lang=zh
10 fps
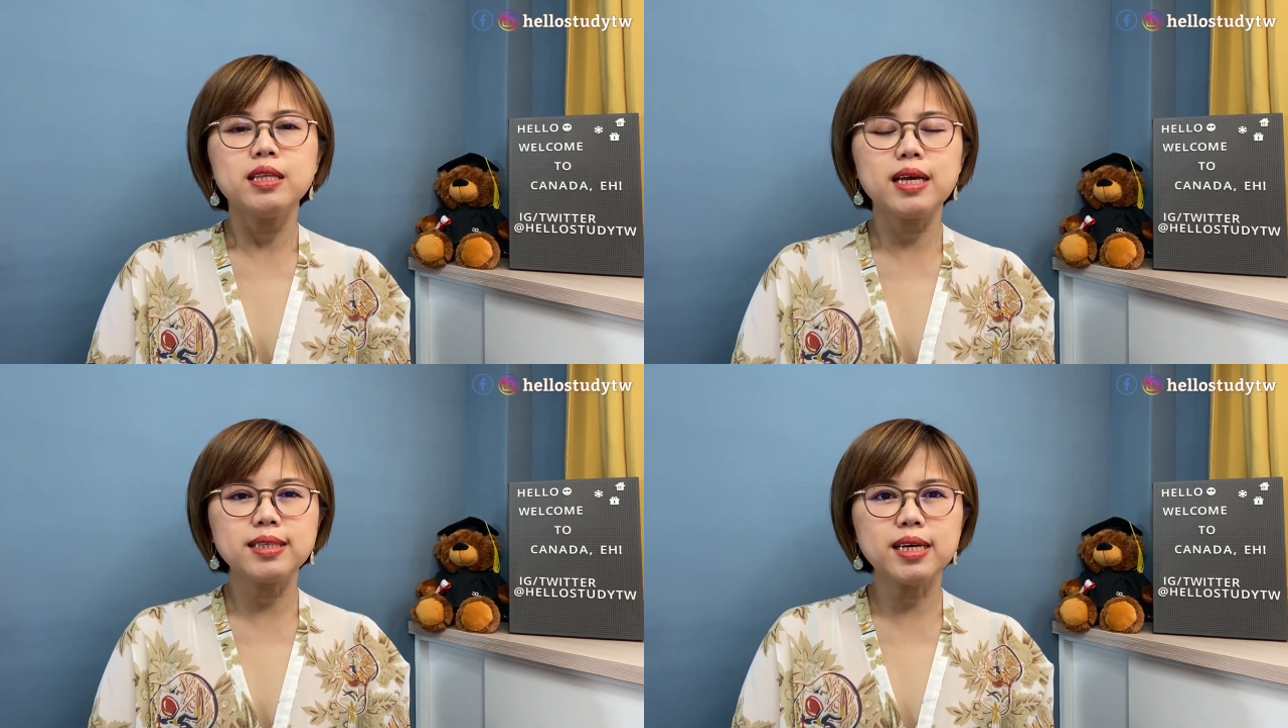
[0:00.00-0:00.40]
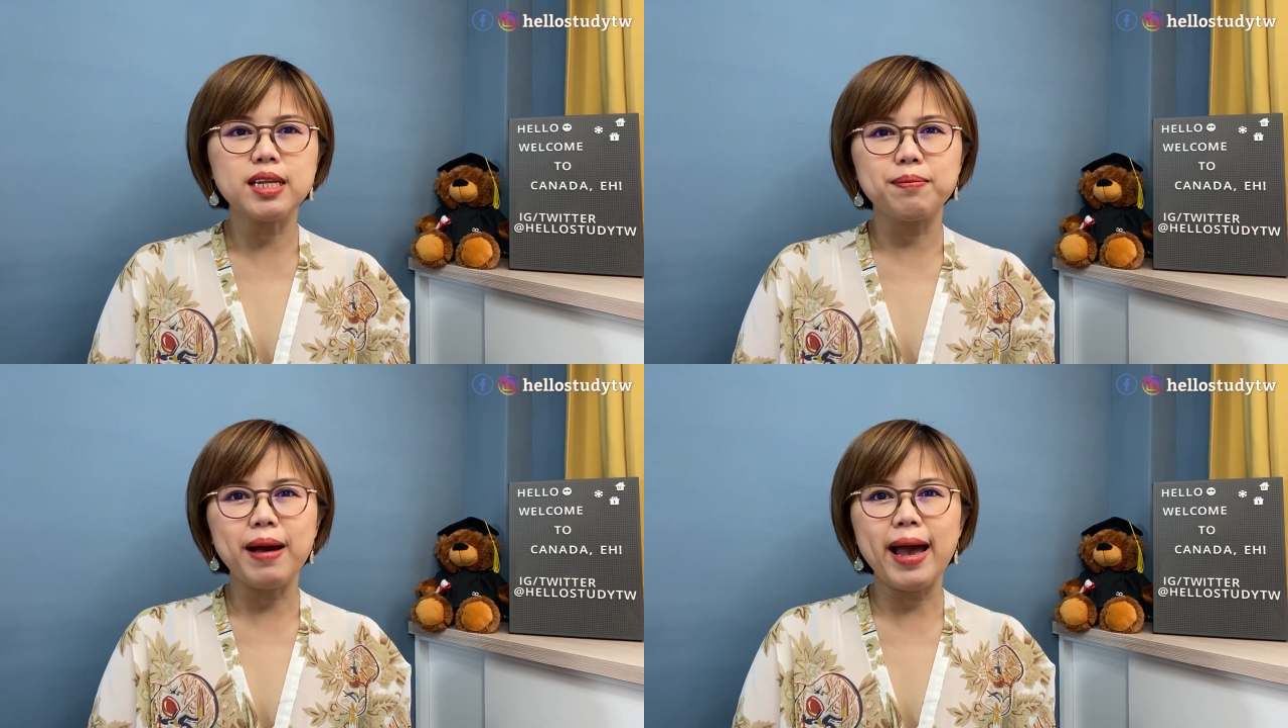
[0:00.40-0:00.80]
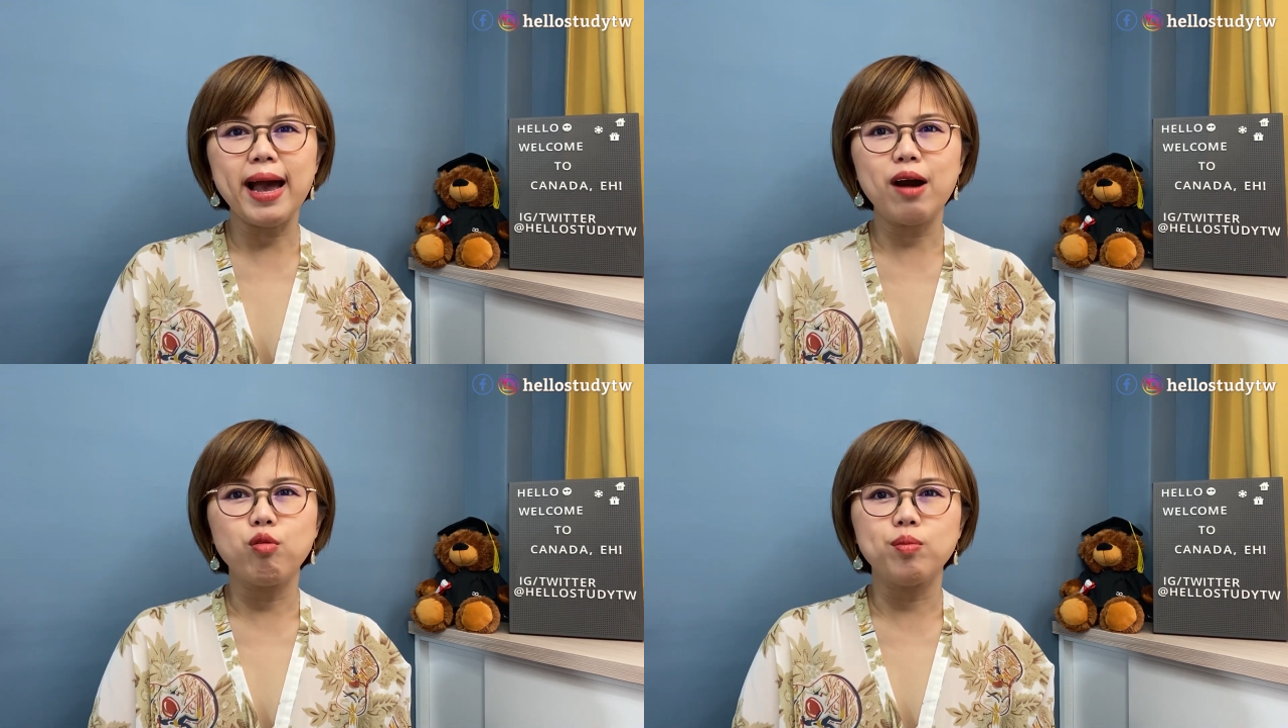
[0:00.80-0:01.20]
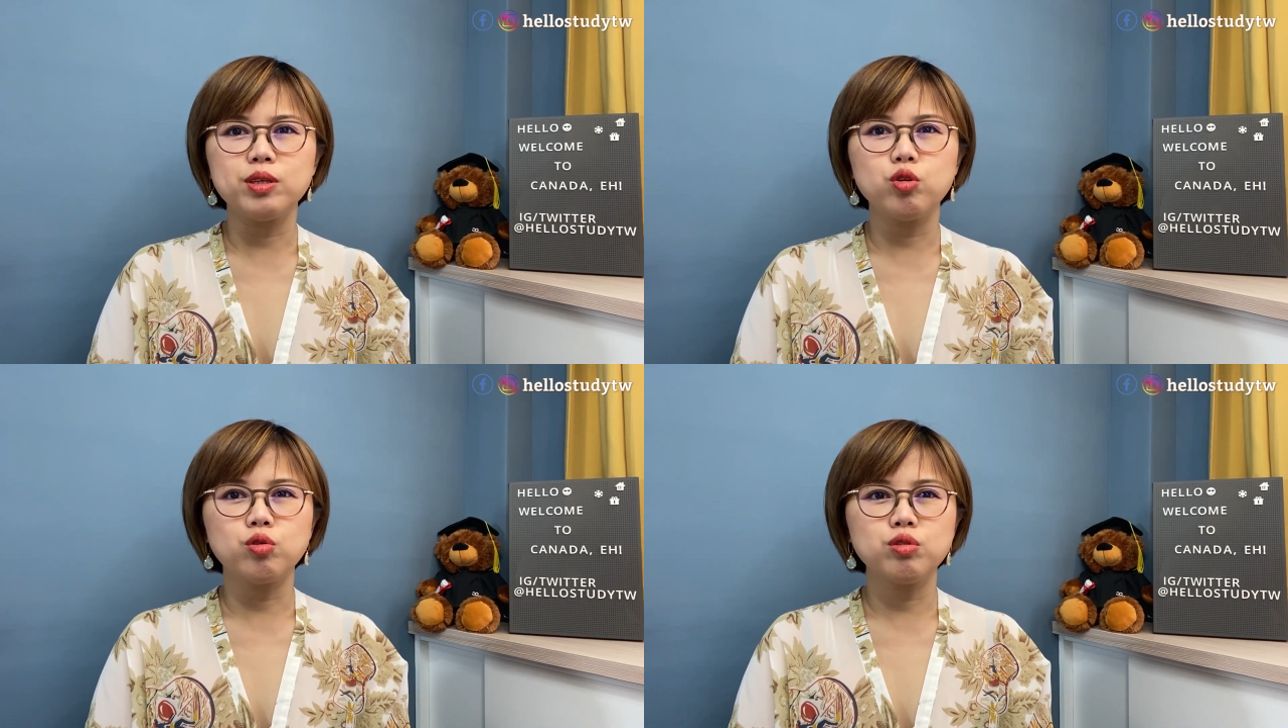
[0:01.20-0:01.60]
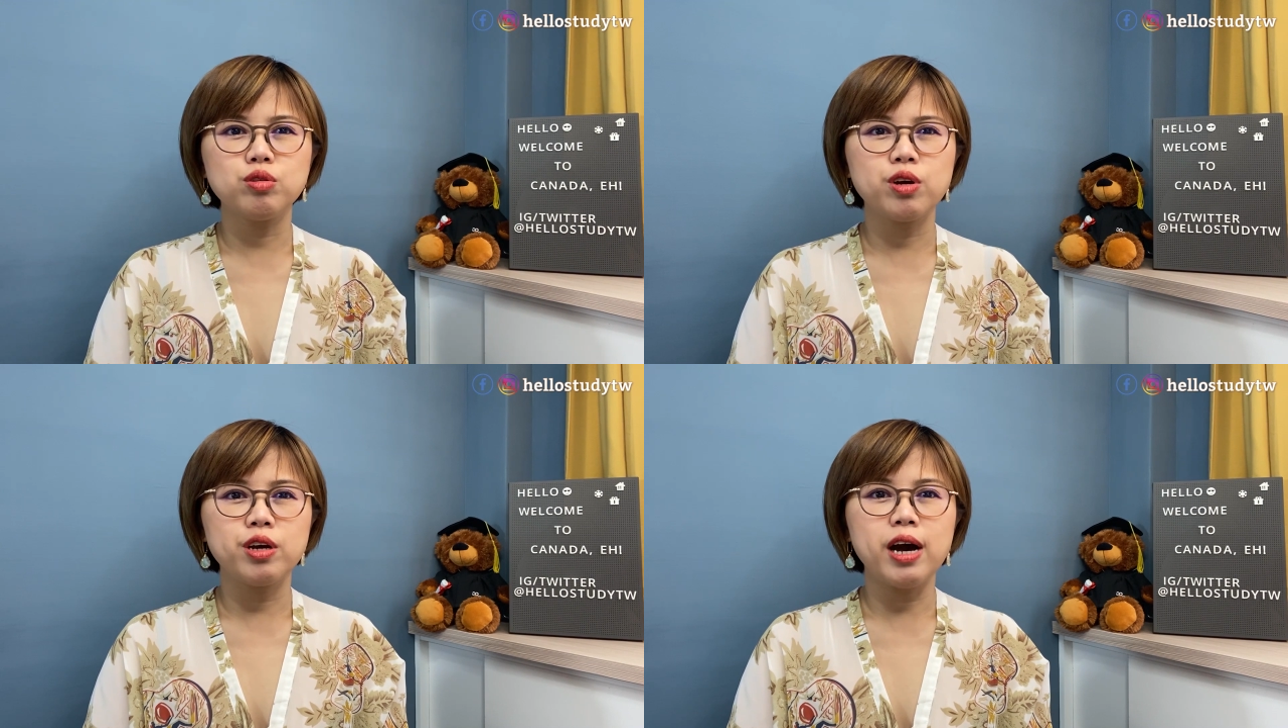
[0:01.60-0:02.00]
那这个礼拜啊，我们同
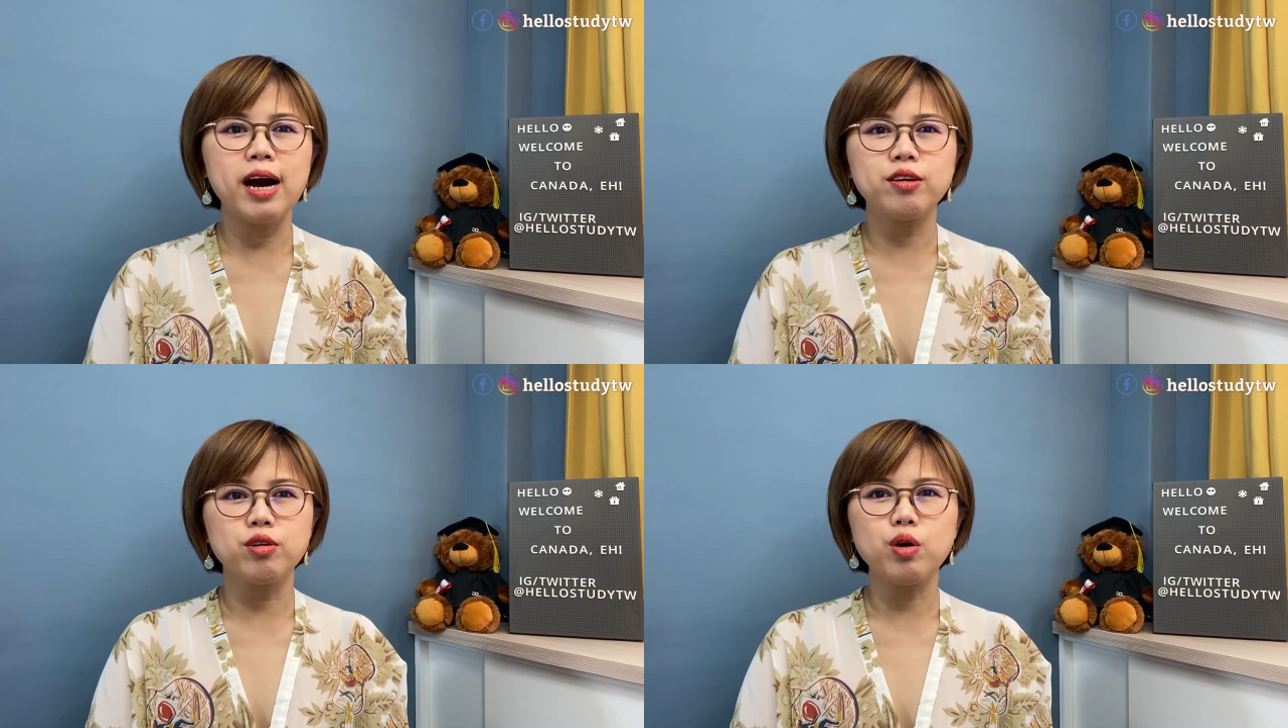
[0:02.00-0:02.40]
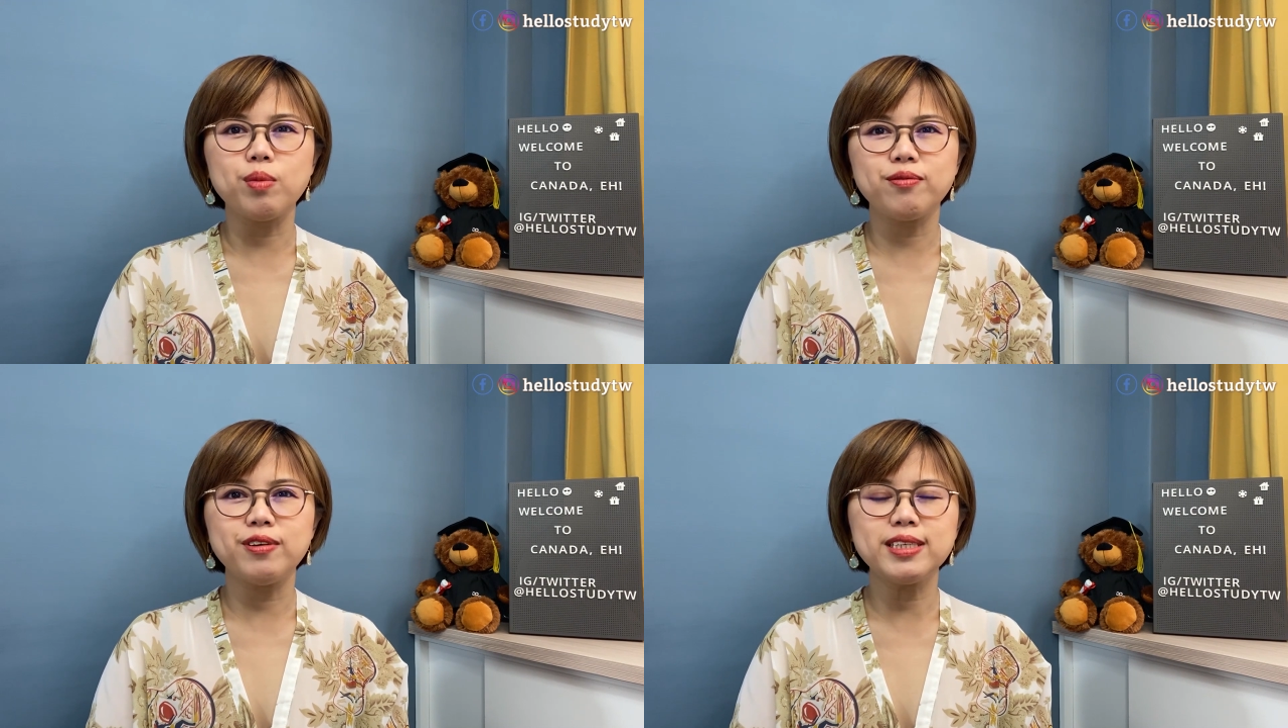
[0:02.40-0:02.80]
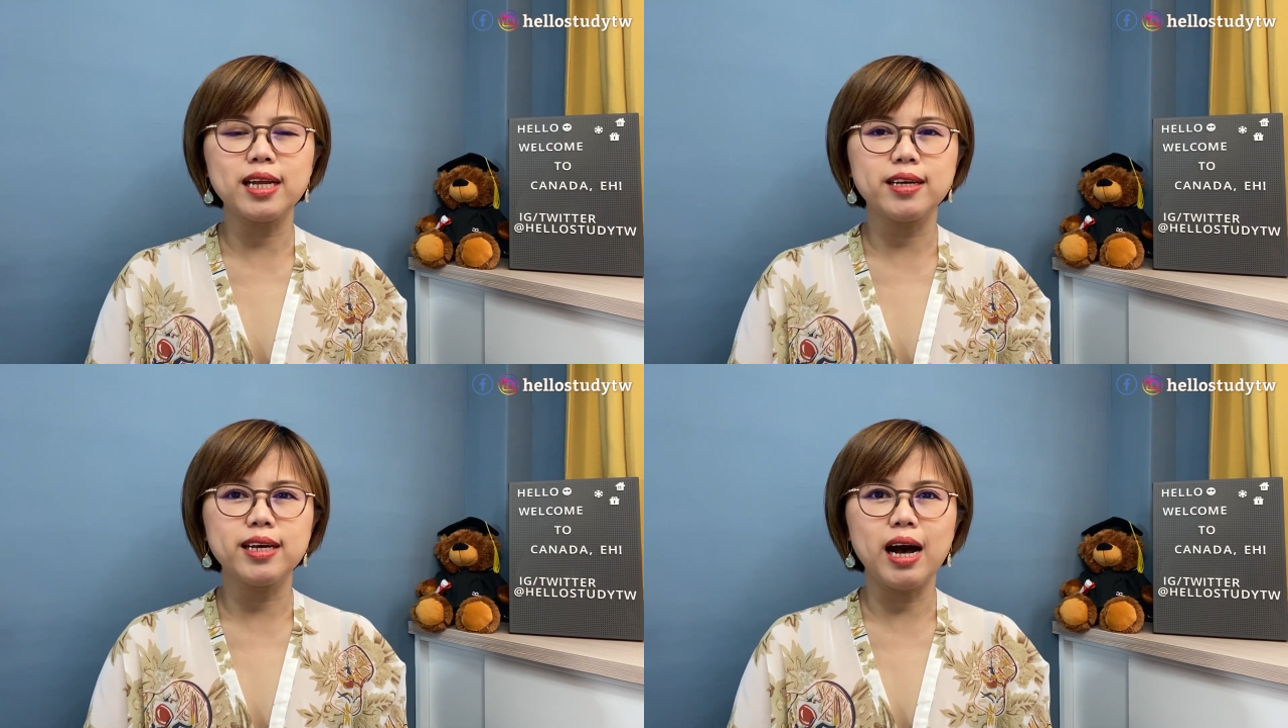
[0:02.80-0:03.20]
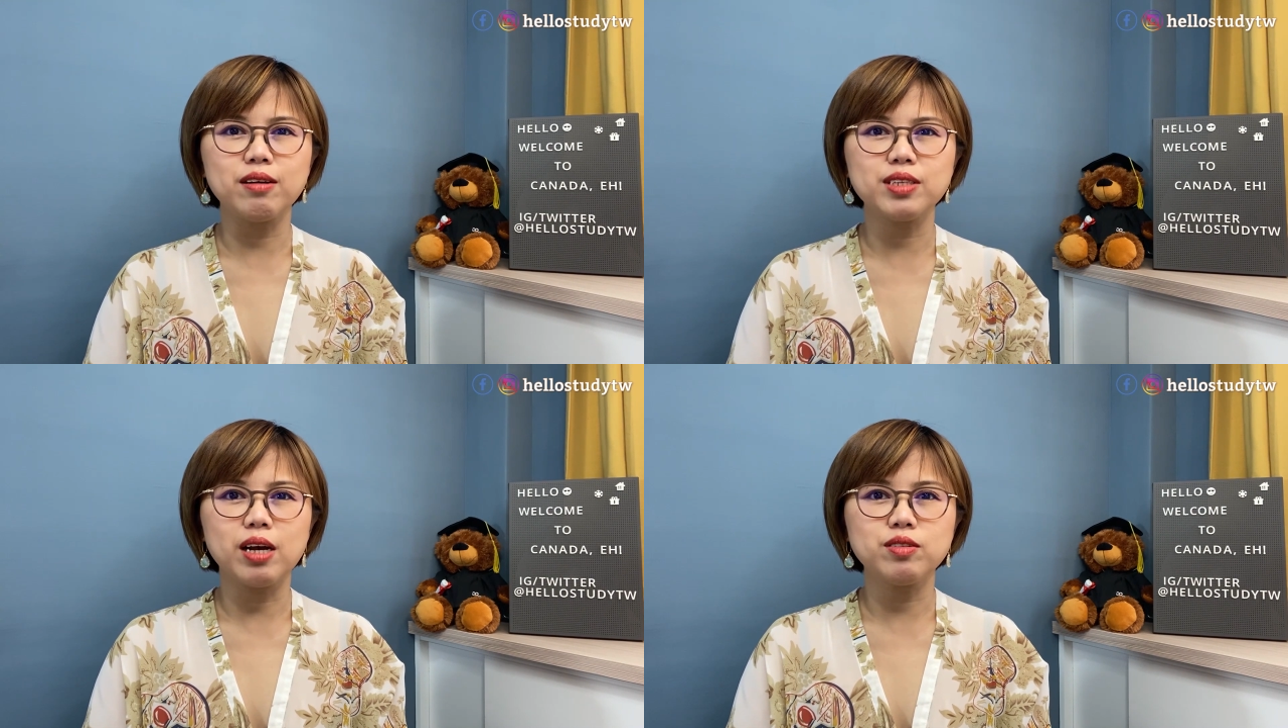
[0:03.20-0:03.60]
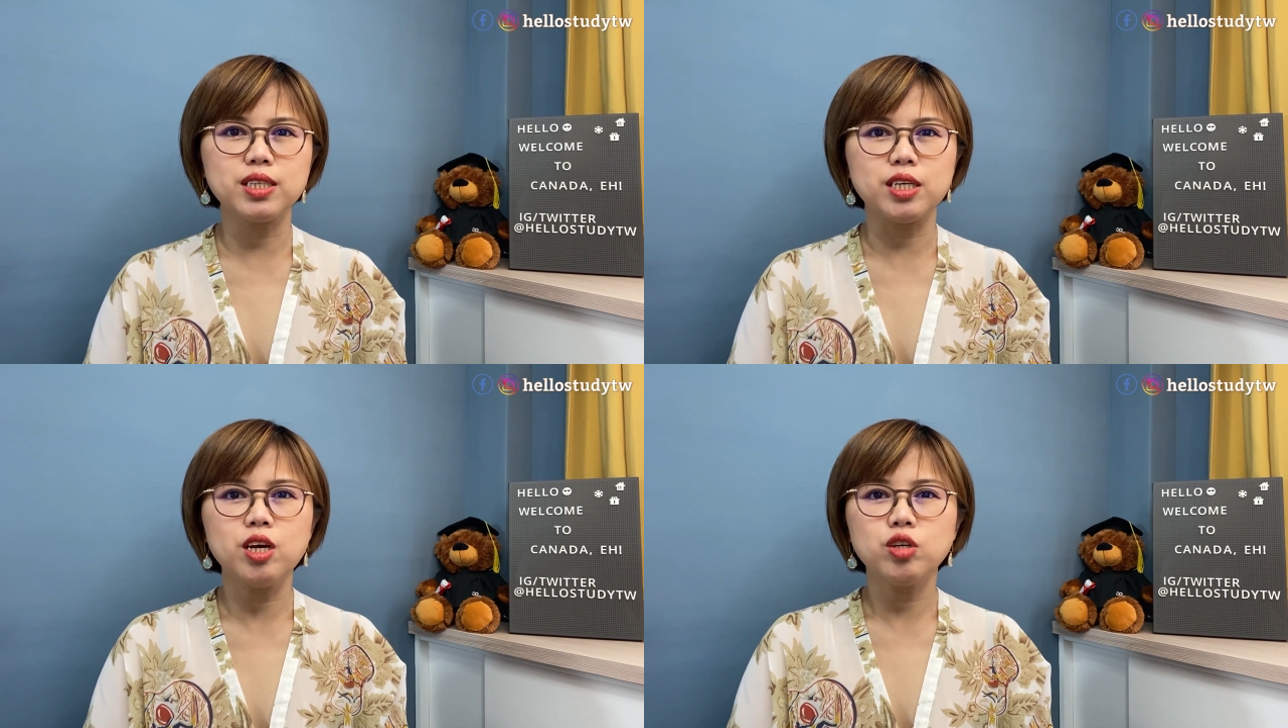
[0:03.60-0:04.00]
学啊有跟我们分享了一个好消息，